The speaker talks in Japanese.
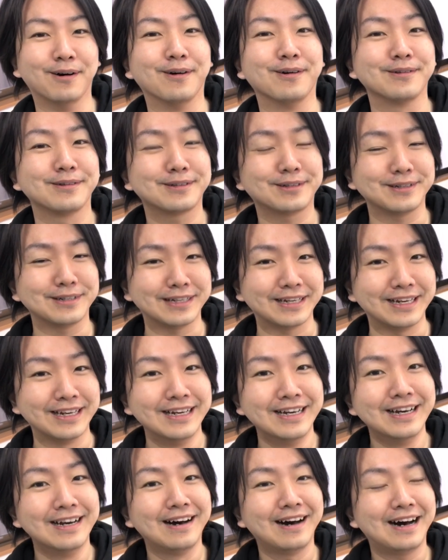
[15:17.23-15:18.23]
本当に
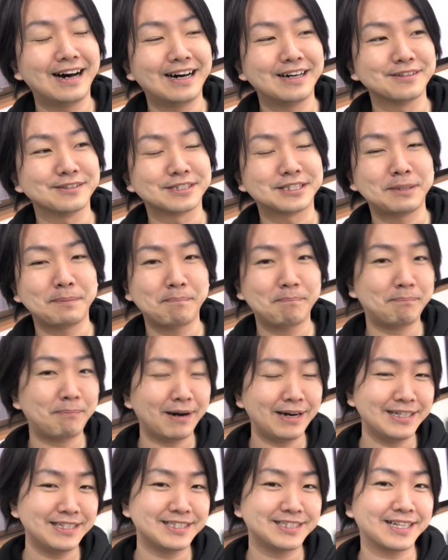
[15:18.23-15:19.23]
あの失
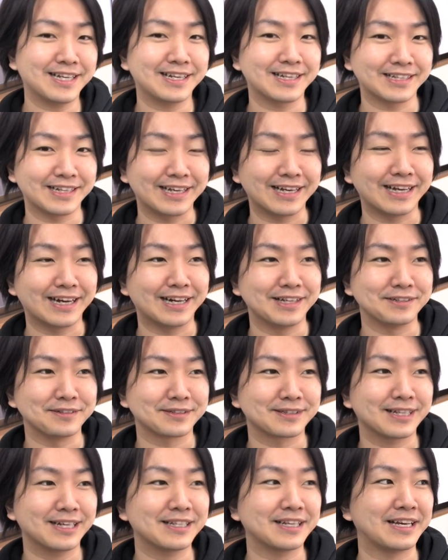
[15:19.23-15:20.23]
敗したらねあ
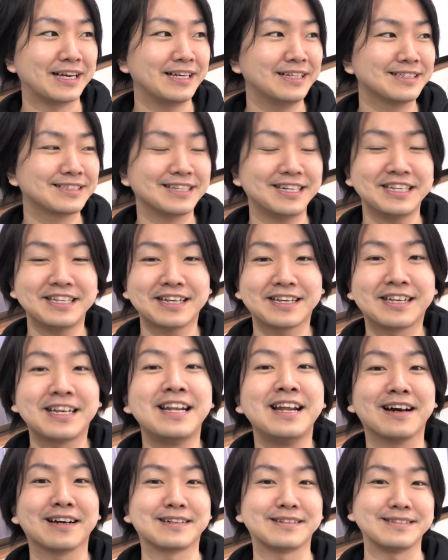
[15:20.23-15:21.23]
のただ返済で
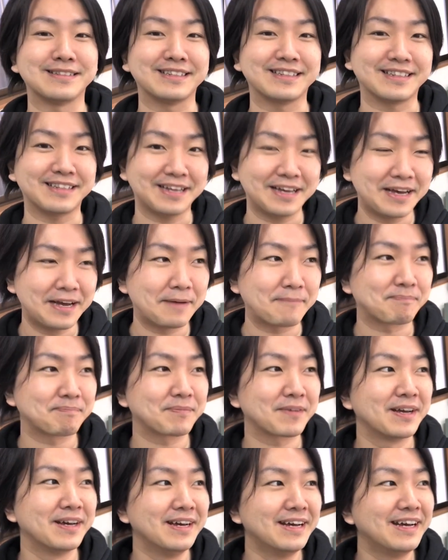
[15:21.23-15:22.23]
きなくって
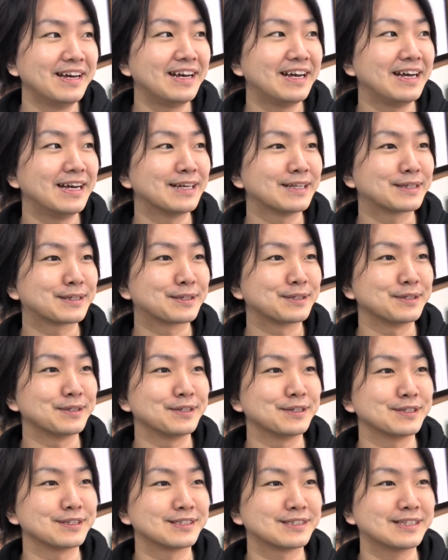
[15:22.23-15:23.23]
えっ、ー、
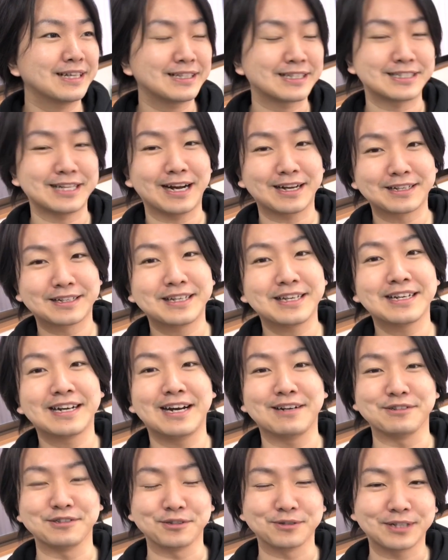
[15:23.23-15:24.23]
とただ借金
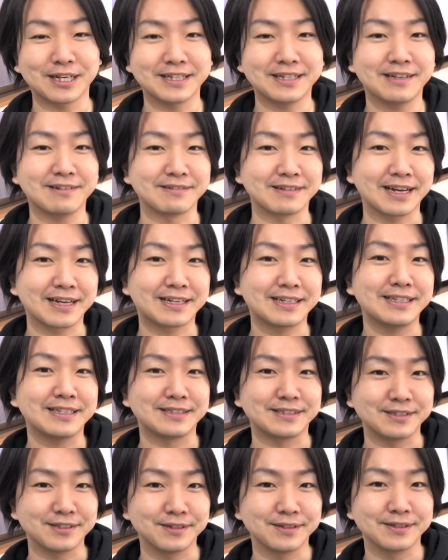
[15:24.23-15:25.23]
がある状態になるだけで
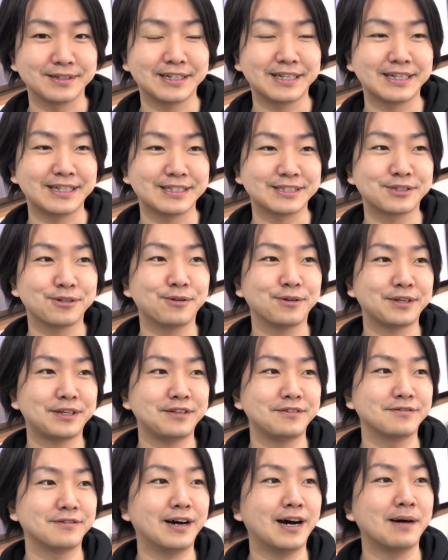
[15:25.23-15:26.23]
すよで商
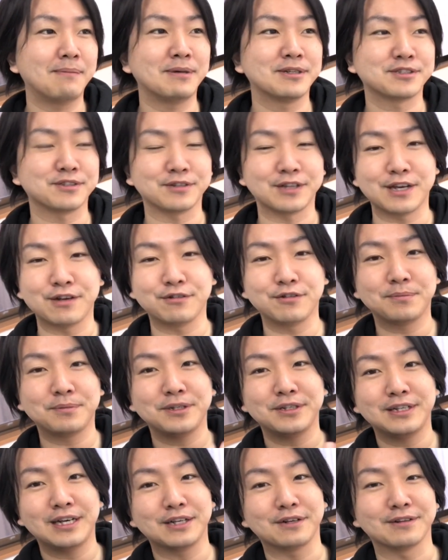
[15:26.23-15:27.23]
品は Amazon の
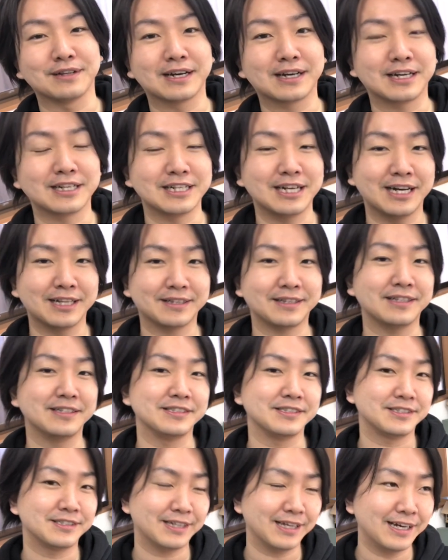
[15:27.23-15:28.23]
FBA の中にあった
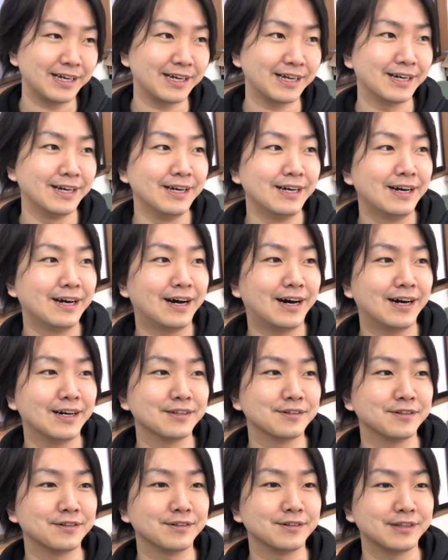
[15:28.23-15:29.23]
りしてあ
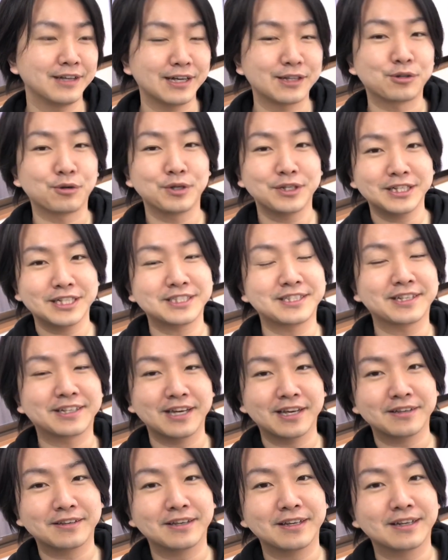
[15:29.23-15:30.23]
のね取り出して
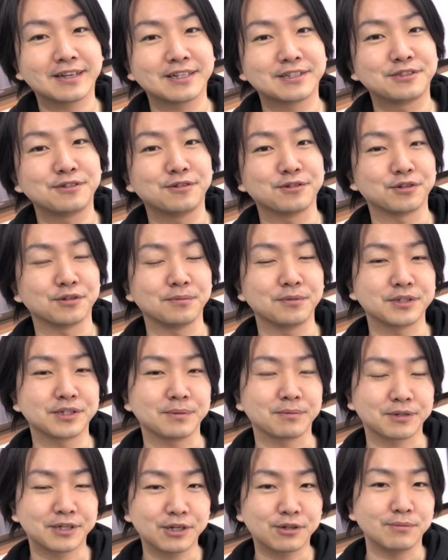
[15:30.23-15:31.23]
現金化しようと思っ
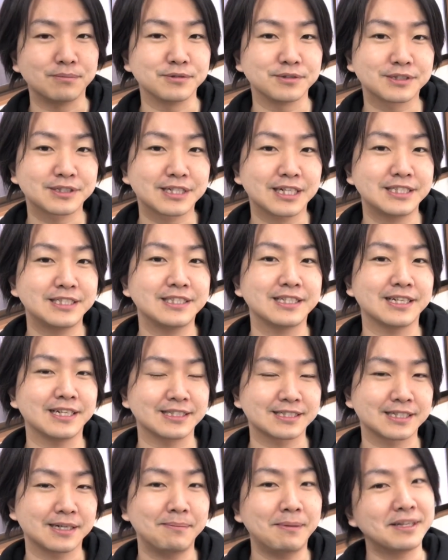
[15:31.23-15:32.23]
ても結構難しいじゃない
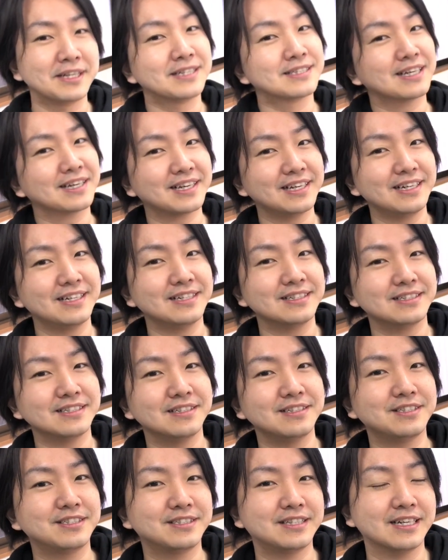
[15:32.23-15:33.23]
ですかまあ値下げ
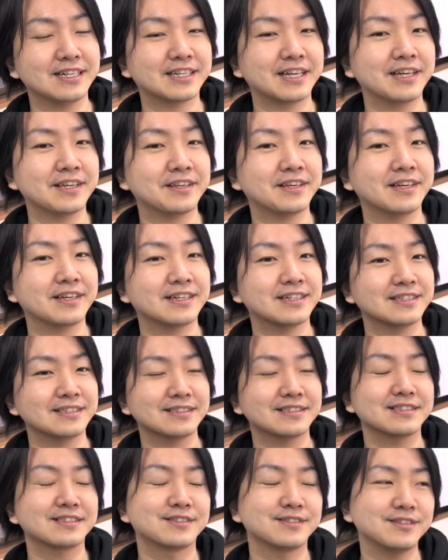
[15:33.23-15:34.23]
して現金化
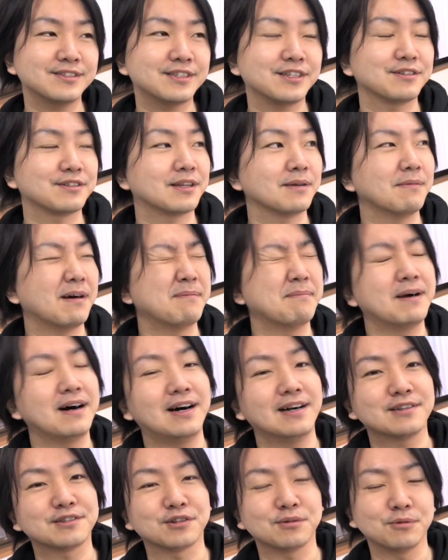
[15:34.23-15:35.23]
するっていう手はまあ
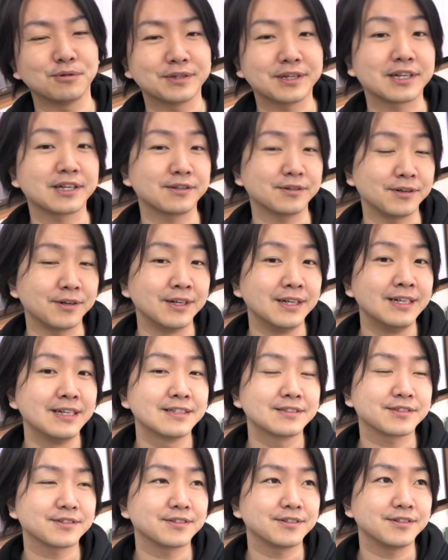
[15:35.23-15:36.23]
あると思うんだけど
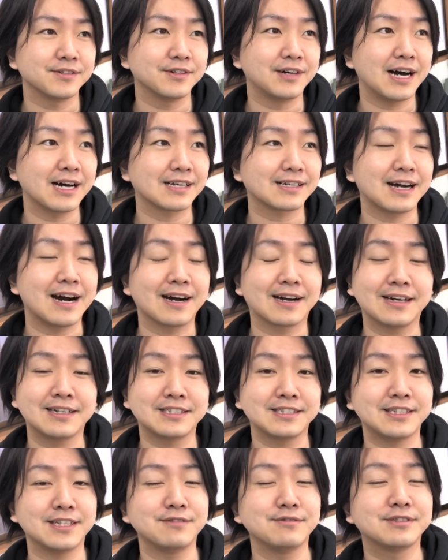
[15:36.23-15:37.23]
その赤
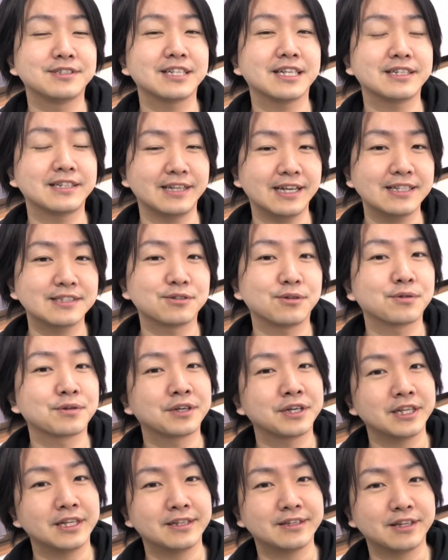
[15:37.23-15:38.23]
字で売っちゃってね損
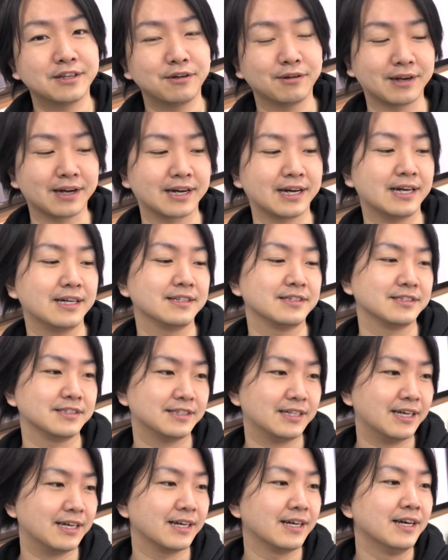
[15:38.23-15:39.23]
切りっていうような感じ
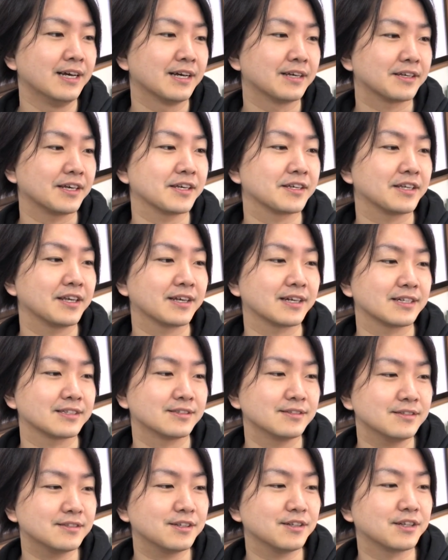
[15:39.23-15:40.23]
で現金化
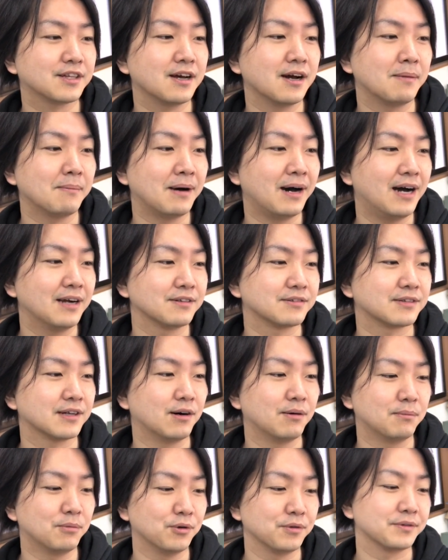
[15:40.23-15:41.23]
するっていう手はまああると
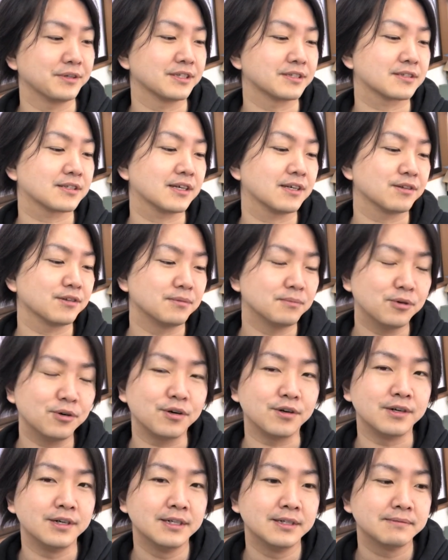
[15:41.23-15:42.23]
は思うんですけれど
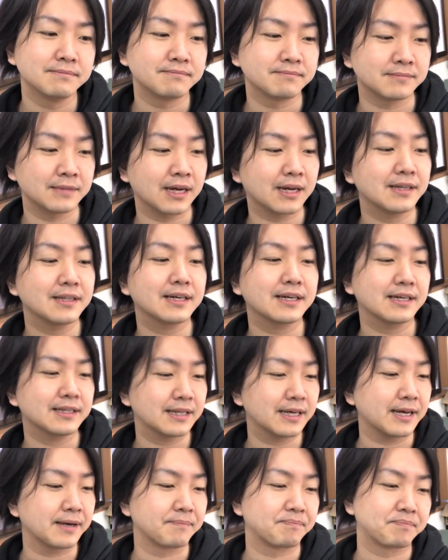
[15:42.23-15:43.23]
もなかなか
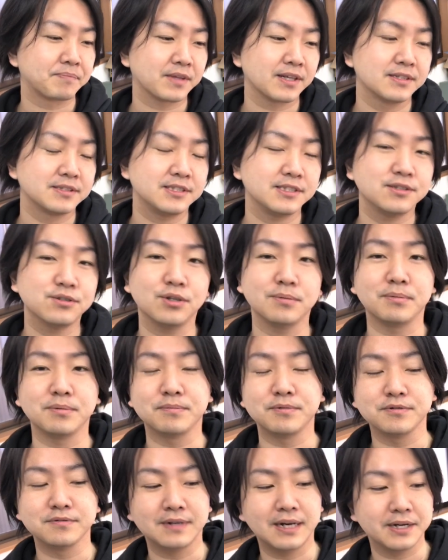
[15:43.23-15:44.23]
ねしんどい部
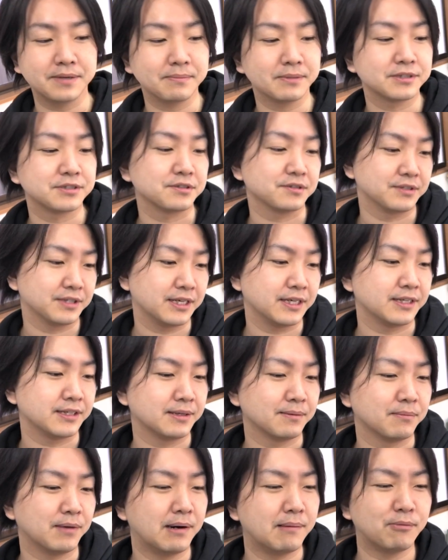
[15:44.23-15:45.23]
分はありますよね
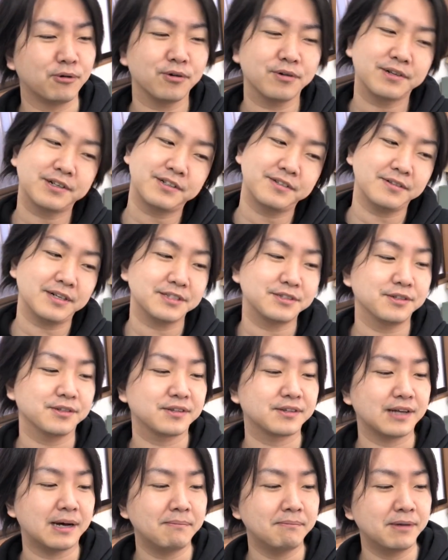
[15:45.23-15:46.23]
でまあ僕はちょっ
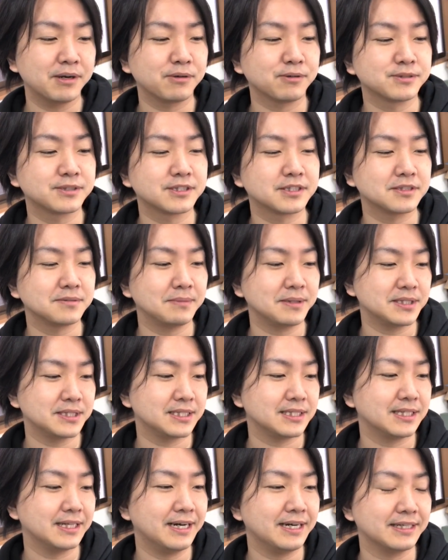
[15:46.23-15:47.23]
とあんまりおすすめ
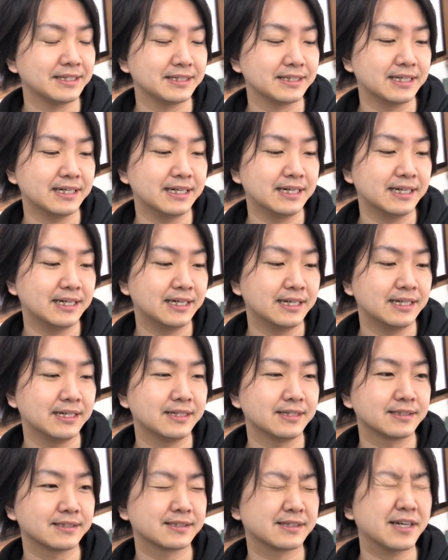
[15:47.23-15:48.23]
しない
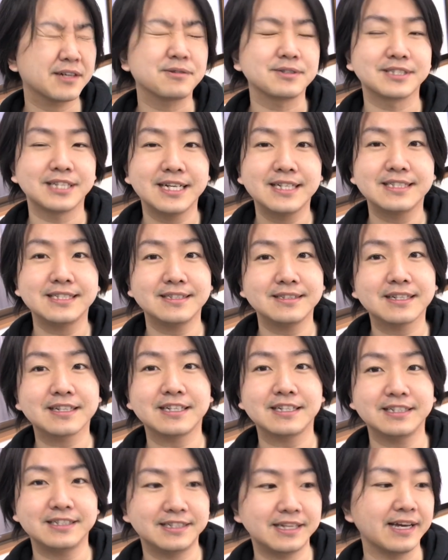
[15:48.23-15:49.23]
な結構精神
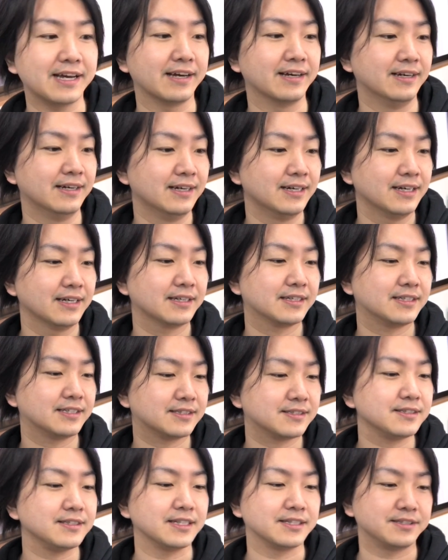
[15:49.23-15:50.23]
的にねき
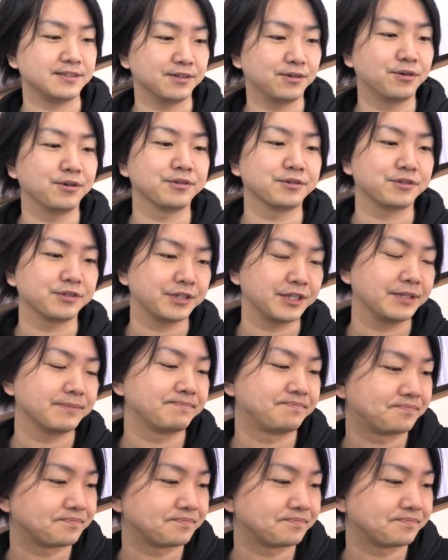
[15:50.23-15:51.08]
ついですよ本当に